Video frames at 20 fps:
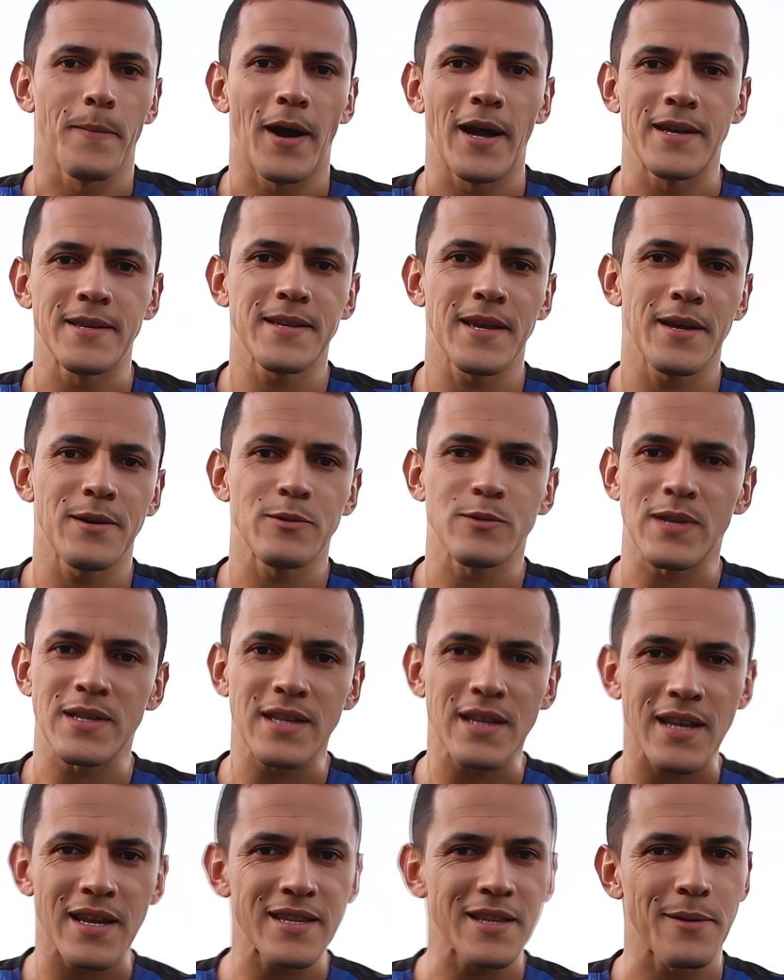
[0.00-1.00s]
Mas é, o
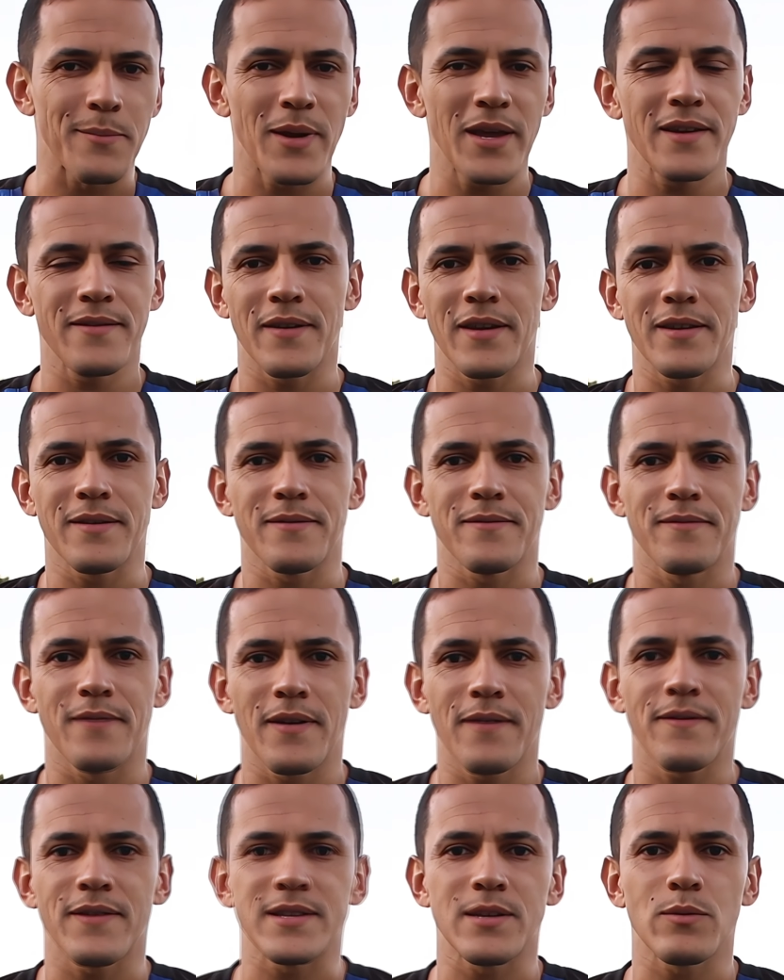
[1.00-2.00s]
Santo André também vem,
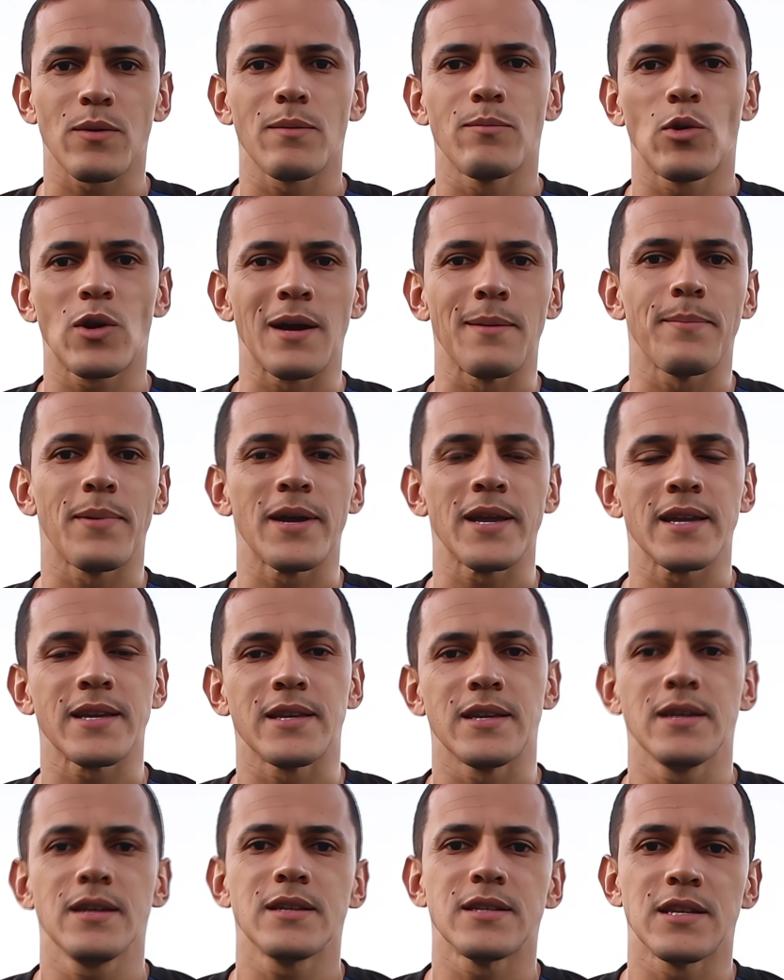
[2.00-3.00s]
vem fazendo uma boa campanha
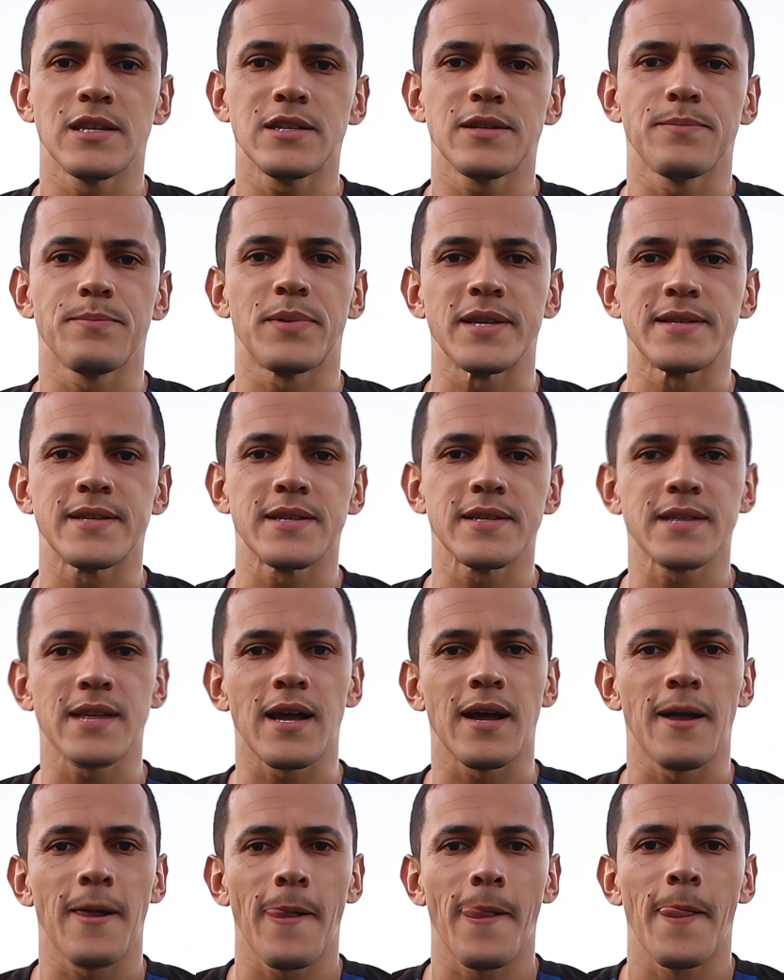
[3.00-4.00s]
aqui. A gente
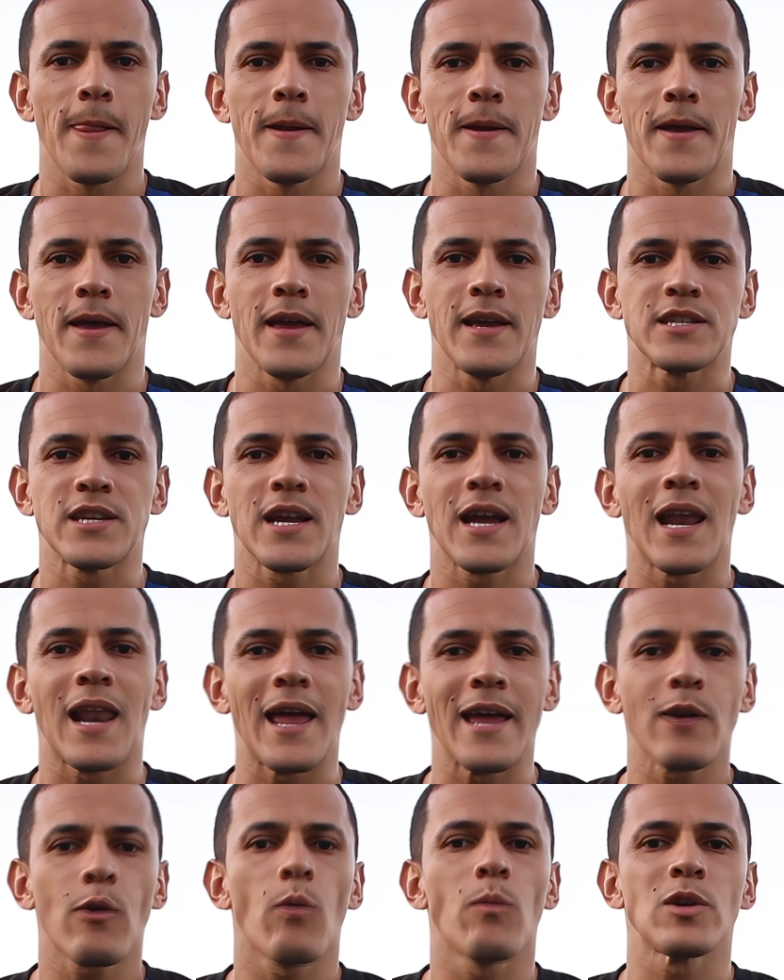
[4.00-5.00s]
precisa é, chegar
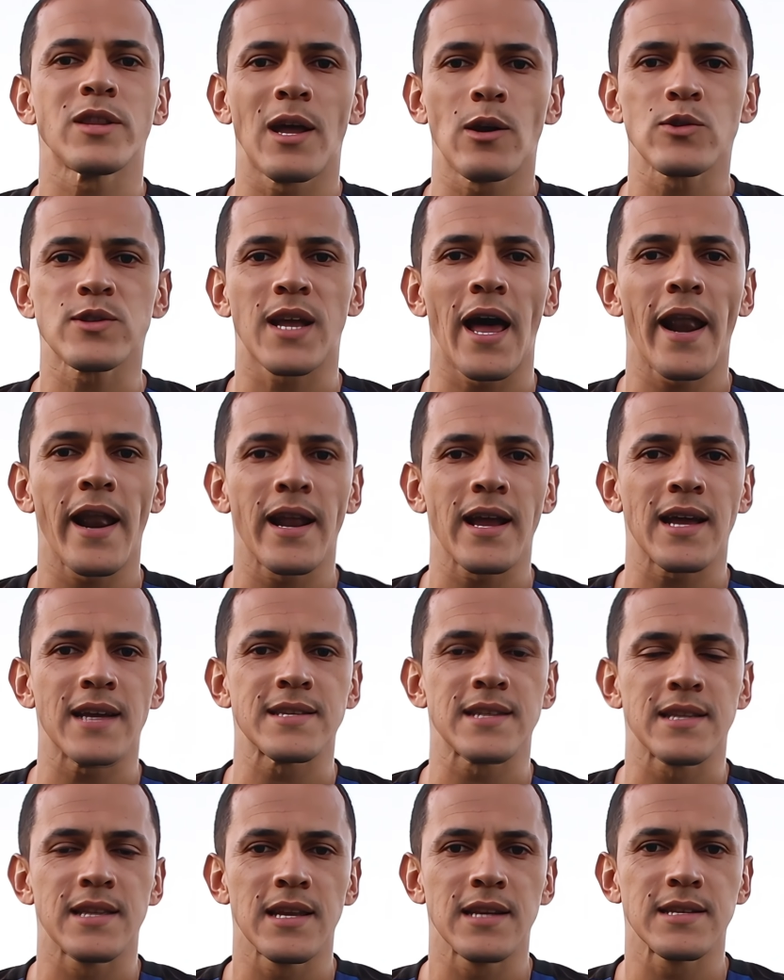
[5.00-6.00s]
lá, incomodar os caras na
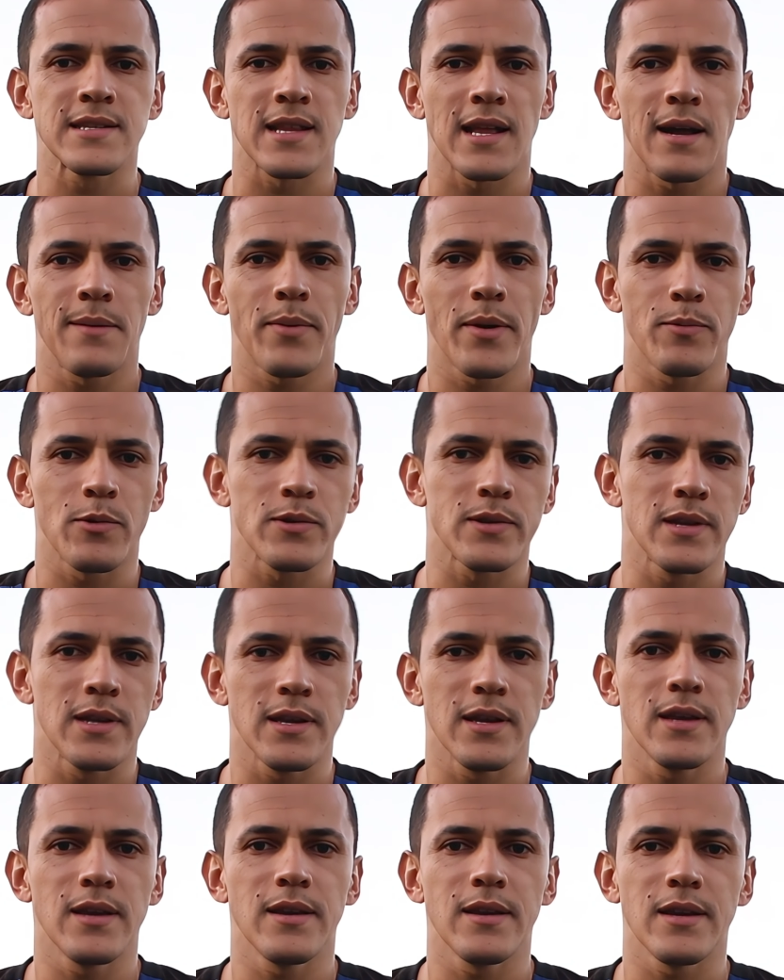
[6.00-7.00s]
casa deles lá para
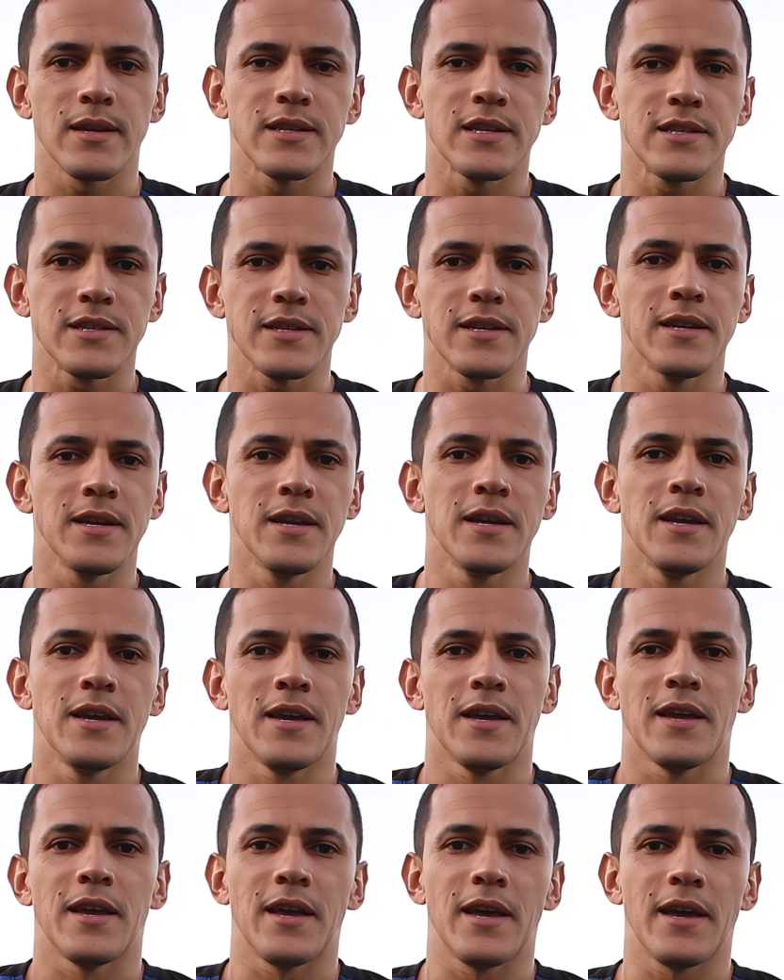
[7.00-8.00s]
poder a gente
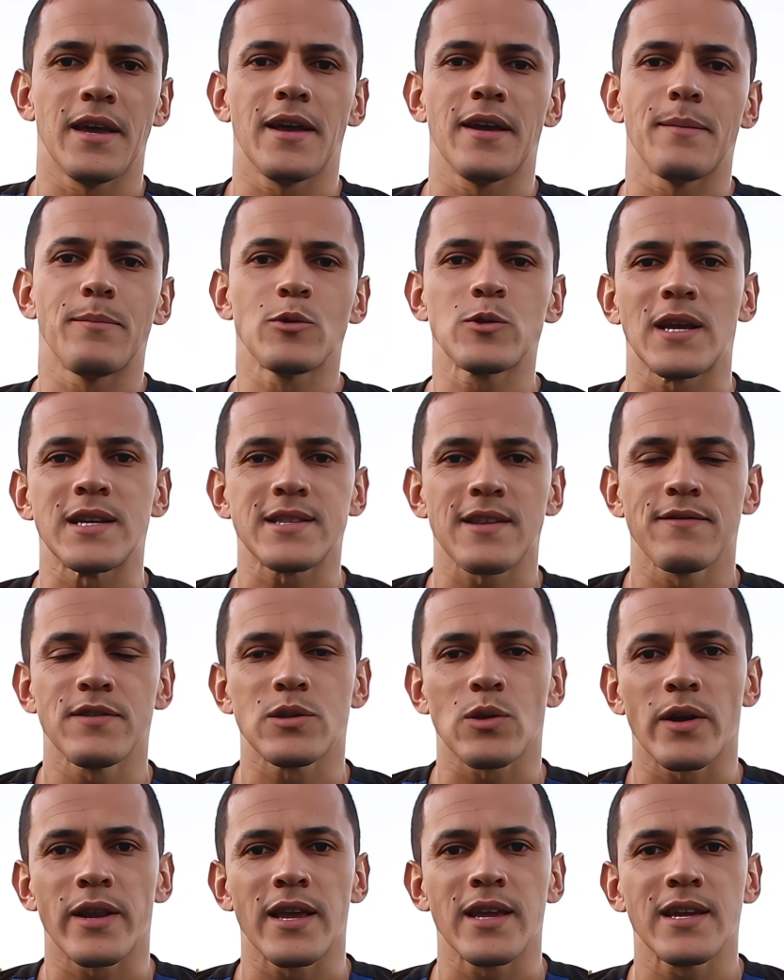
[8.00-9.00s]
é, buscar
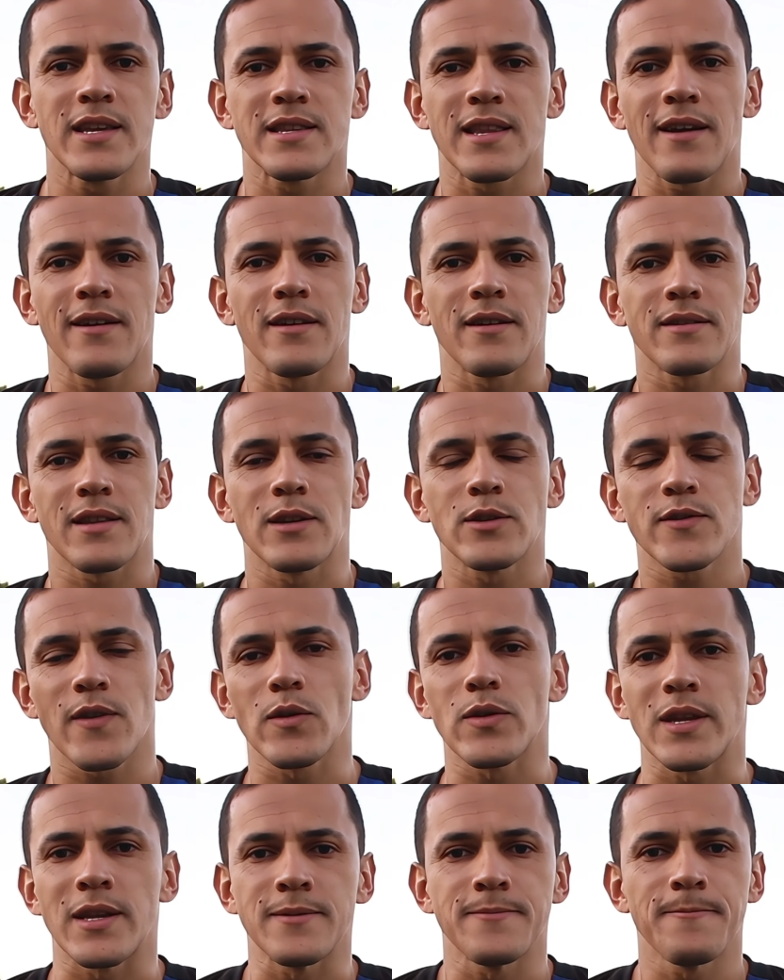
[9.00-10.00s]
essa vitória aí que está tá
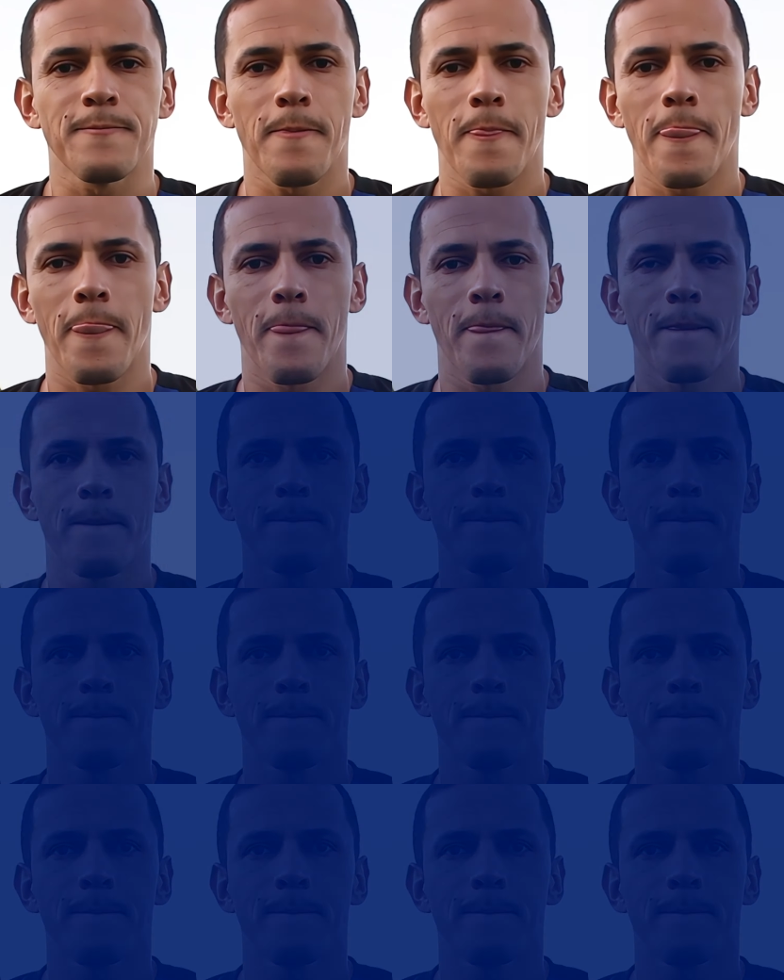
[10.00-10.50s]
nos faltando.